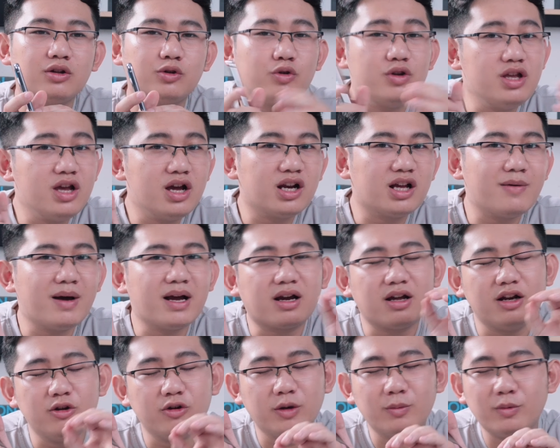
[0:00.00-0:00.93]
Tuy nhiên các bạn
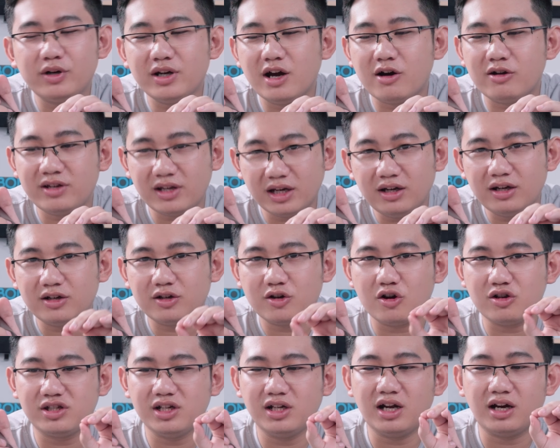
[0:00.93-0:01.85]
cần lưu ý một điều nhá,
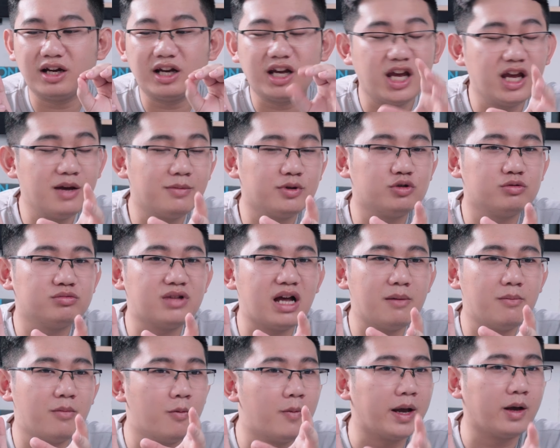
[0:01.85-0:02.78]
đó chính là khi mà chúng
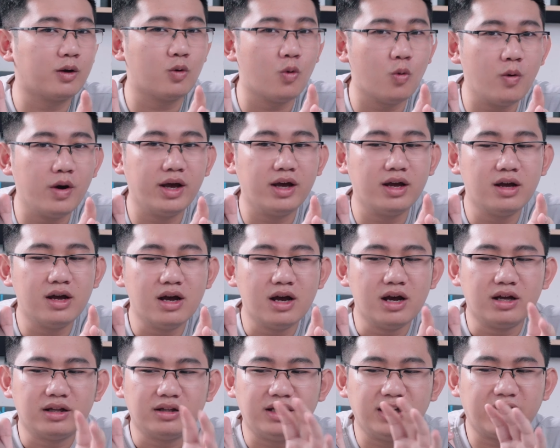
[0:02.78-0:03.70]
ta mua máy cũ ấy
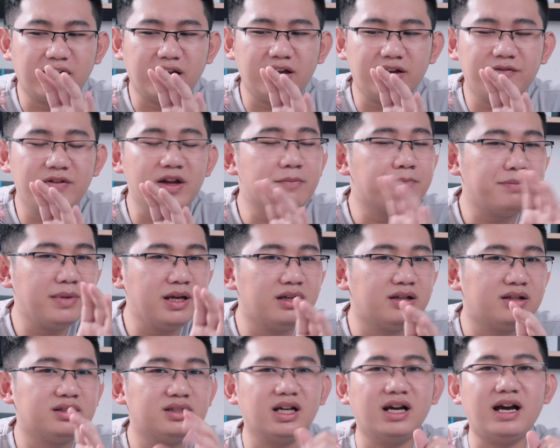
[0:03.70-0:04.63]
thì cái viên pin
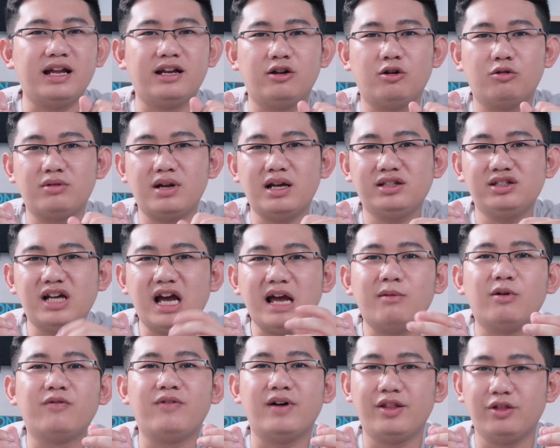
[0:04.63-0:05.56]
chắc hẳn nó đã chai
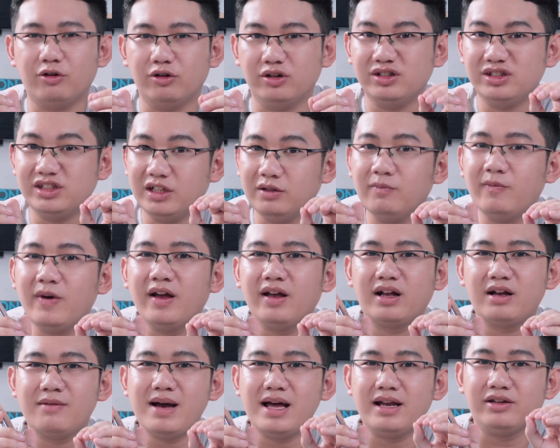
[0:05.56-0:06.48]
một phần rồi. Chính vậy
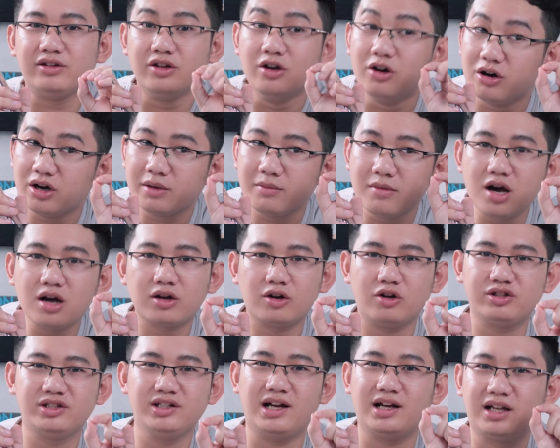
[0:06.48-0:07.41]
các bạn nhớ cái bước
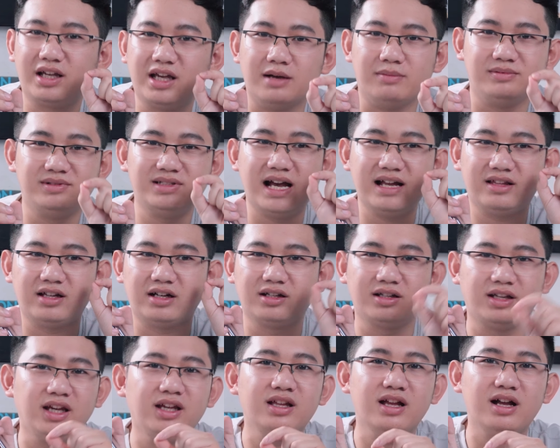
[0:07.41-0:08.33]
đó chính là kiểm tra thật
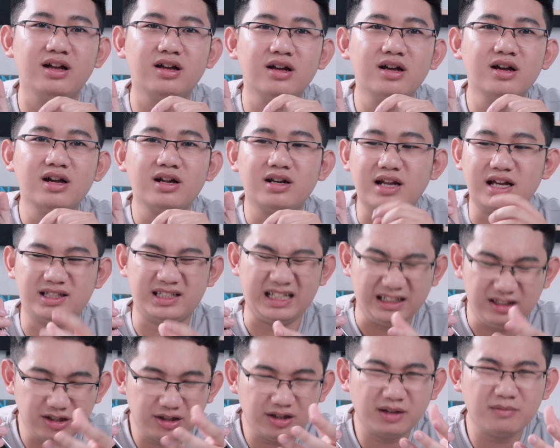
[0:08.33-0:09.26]
kỹ nhá, để
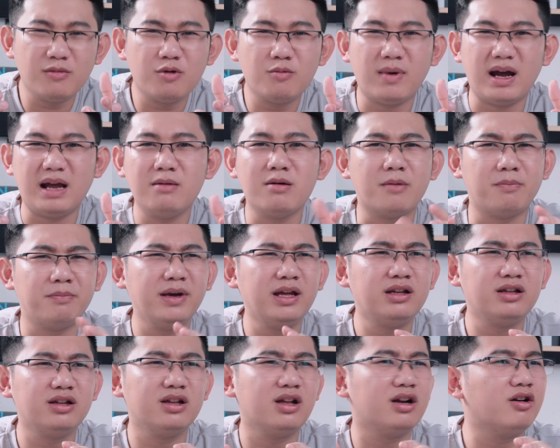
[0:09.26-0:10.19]
tránh những cái mẫu máy mà
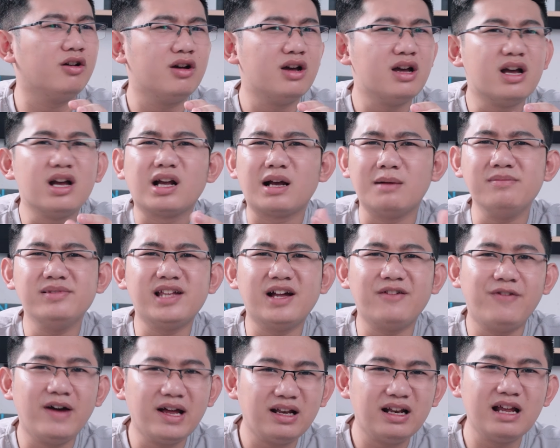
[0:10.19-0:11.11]
pin thì nó cắm
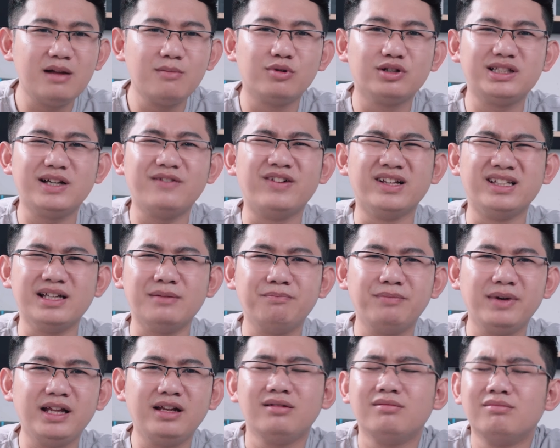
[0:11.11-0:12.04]
sạc phát lên một trăm phần trăm
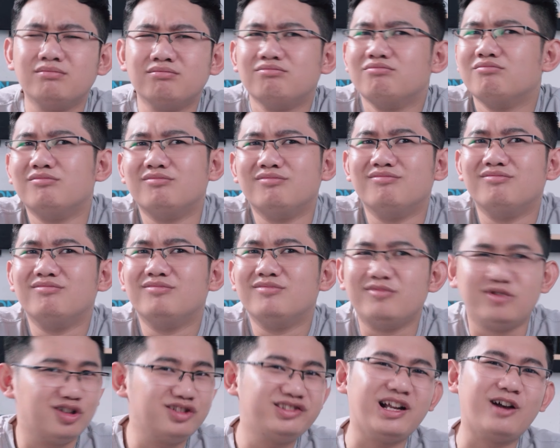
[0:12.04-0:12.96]
pin,
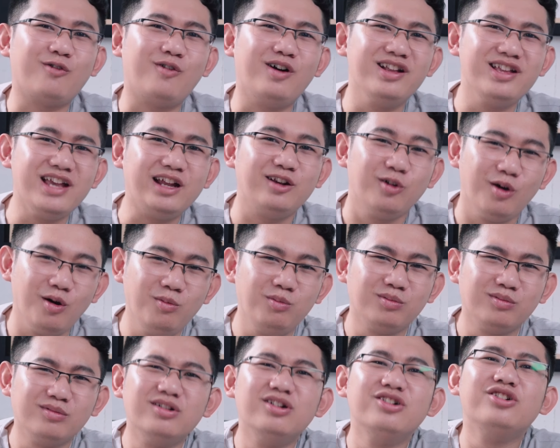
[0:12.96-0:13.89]
nó sạc quá nhanh đúng không,
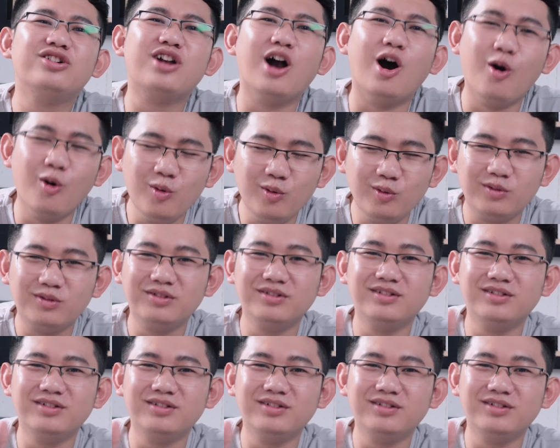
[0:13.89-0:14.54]
hư cấu.